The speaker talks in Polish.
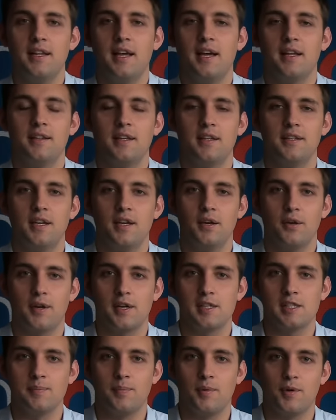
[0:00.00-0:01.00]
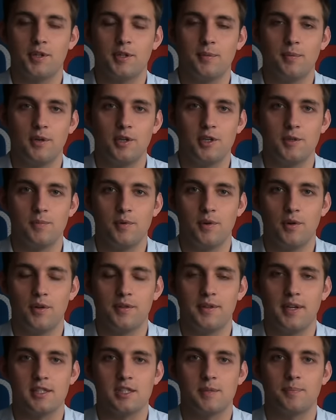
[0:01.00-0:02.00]
na antenie Orange Sport mogliśmy
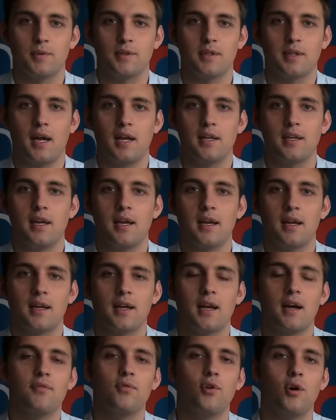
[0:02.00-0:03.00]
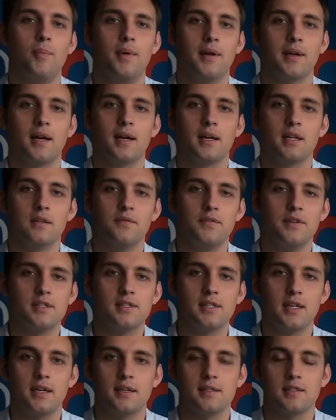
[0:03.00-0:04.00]
oglądać spotkanie Gafu Omega
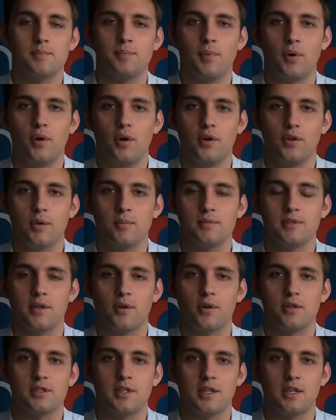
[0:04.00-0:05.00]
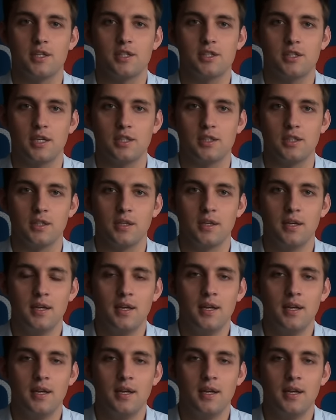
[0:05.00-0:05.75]
Gliwice z Pogonią 04 Szczecin.